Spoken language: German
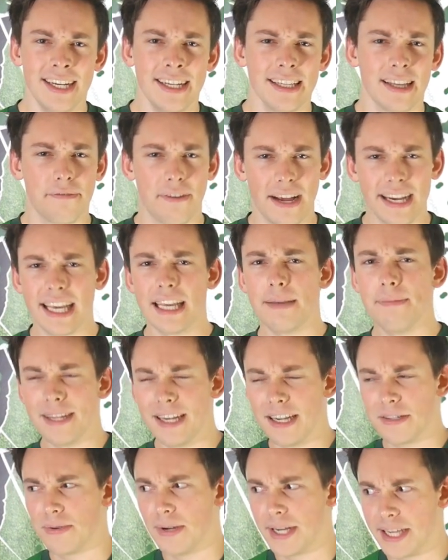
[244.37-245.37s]
Da frage ich mich
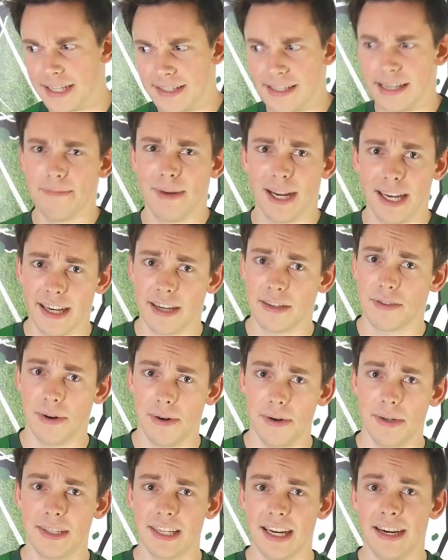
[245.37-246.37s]
natürlich als ehemaliger
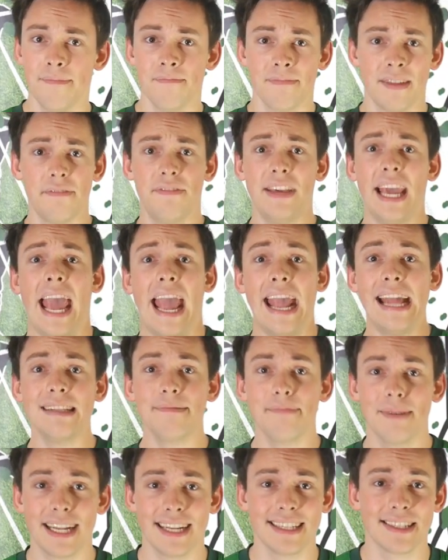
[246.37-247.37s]
Torhüter, ja wie
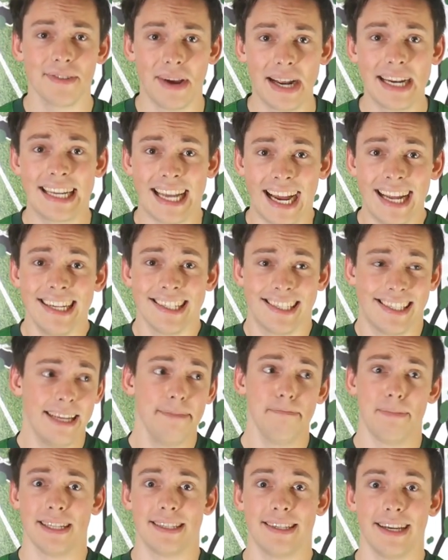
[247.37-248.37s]
hält man denn so ein geiles
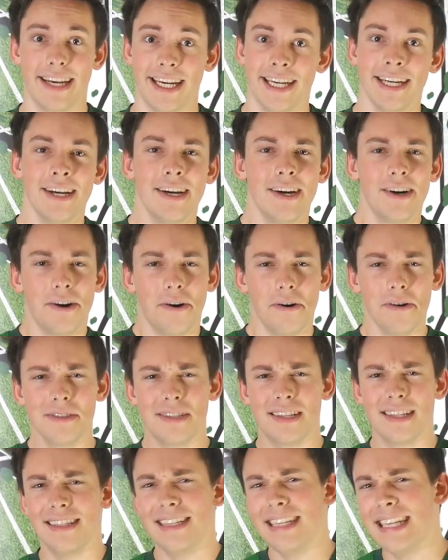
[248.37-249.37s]
Ding bitte? Und
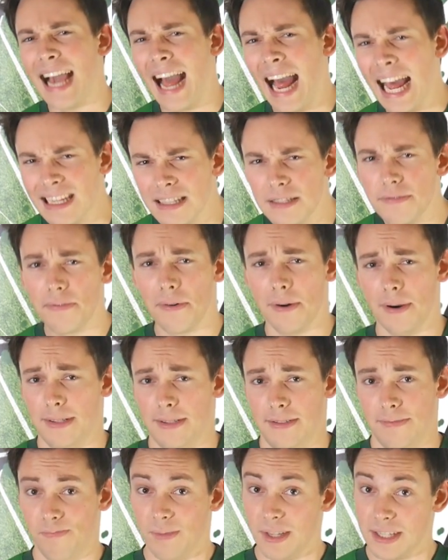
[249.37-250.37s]
die
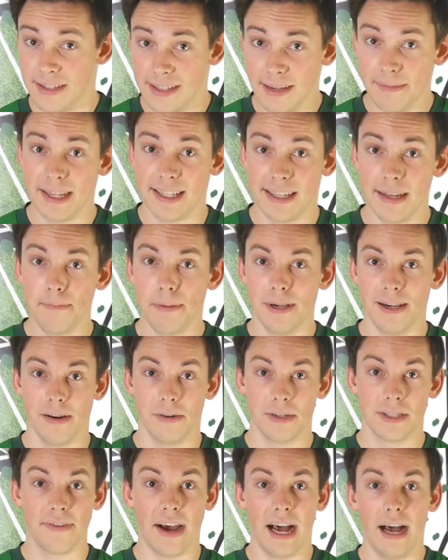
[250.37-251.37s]
Antwort ist ziemlich simpel,
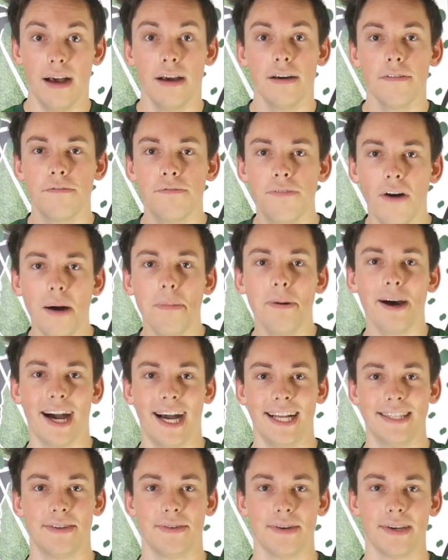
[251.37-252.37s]
und zwar
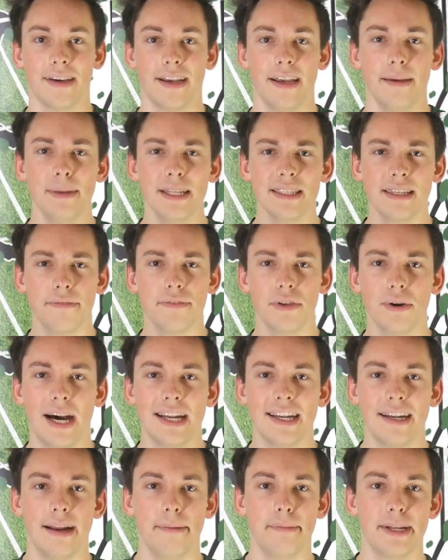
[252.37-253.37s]
Vorbereitungen. Im Interview
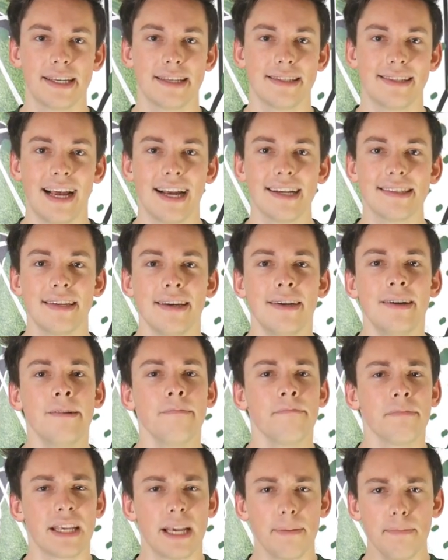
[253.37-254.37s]
hat er nämlich gesagt,
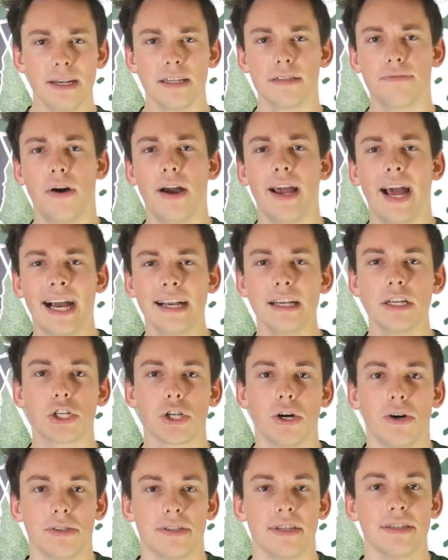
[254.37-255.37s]
ich habe mir das vorher
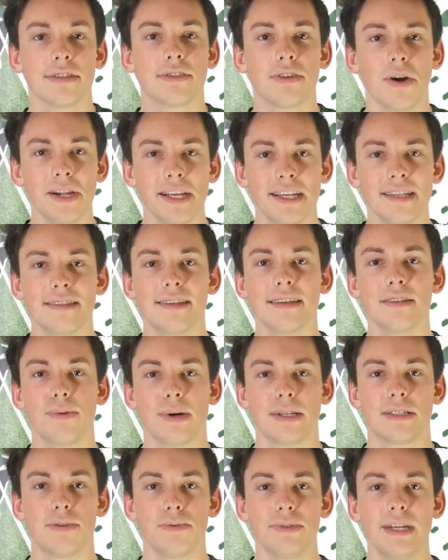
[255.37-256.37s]
angeschaut. In solchen
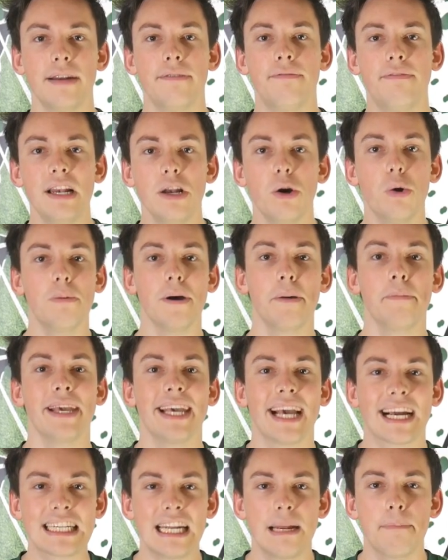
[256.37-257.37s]
Situationen will
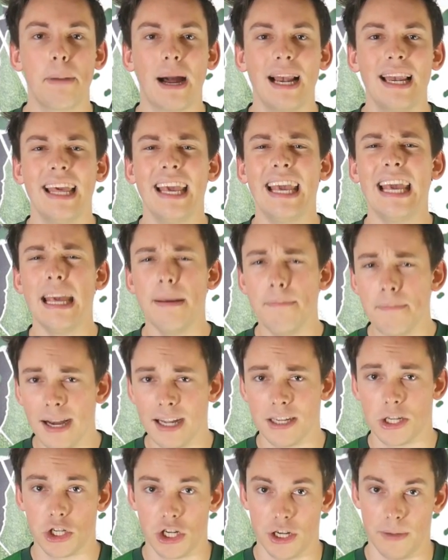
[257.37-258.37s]
Aubameyang den Ball
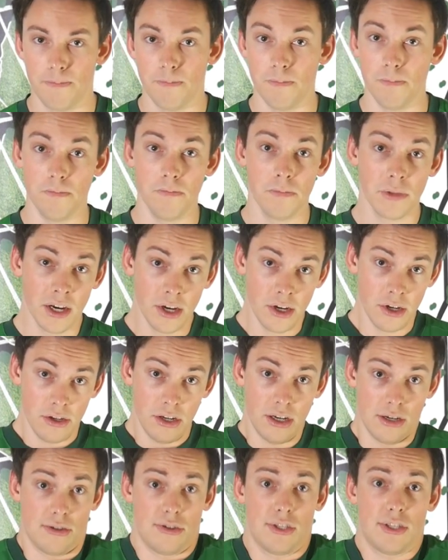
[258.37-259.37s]
immer chippen.
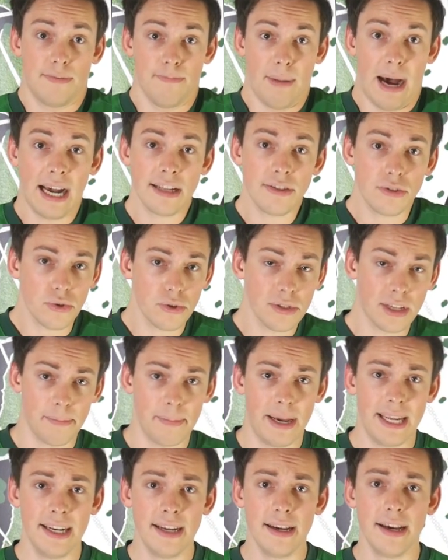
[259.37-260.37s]
Ja, smart und
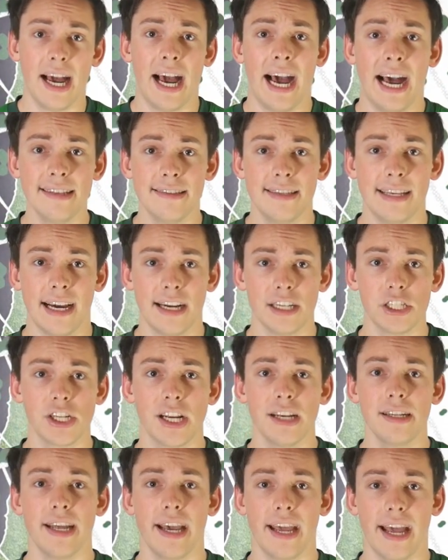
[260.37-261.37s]
am Ende hat
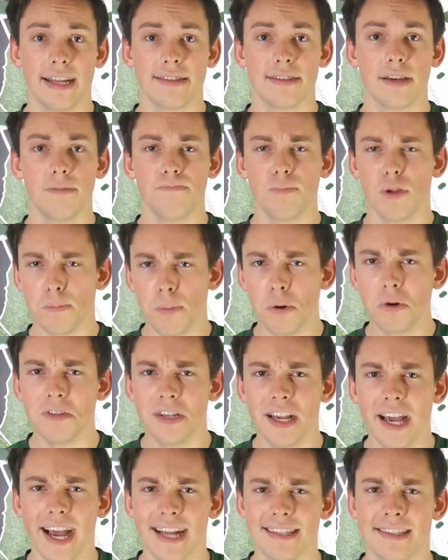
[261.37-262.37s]
Jahrstein der Hertha einen Punkt
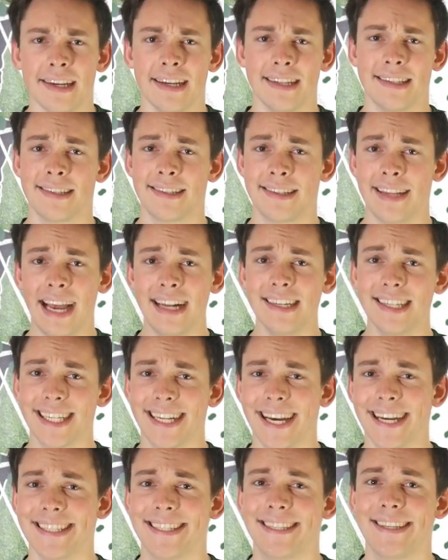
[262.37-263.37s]
gerettet. Der
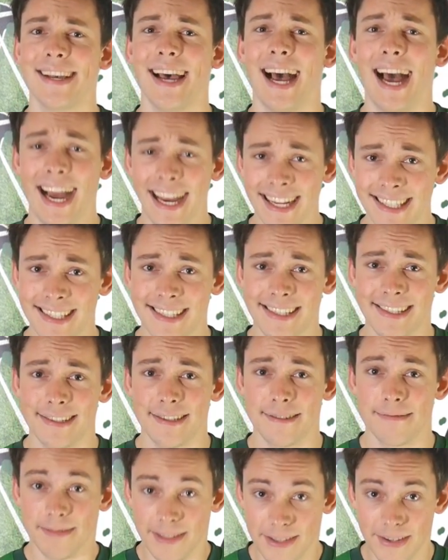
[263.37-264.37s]
Endstand 1
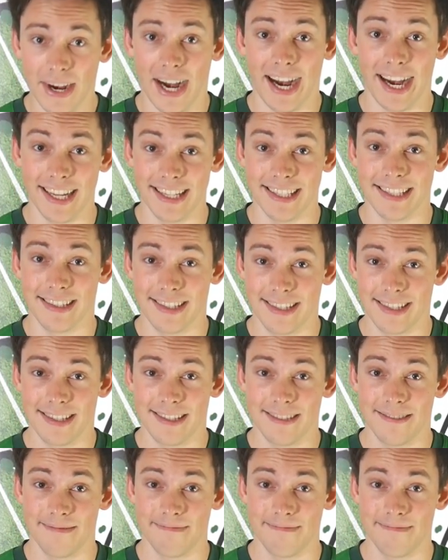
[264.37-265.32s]
zu 1.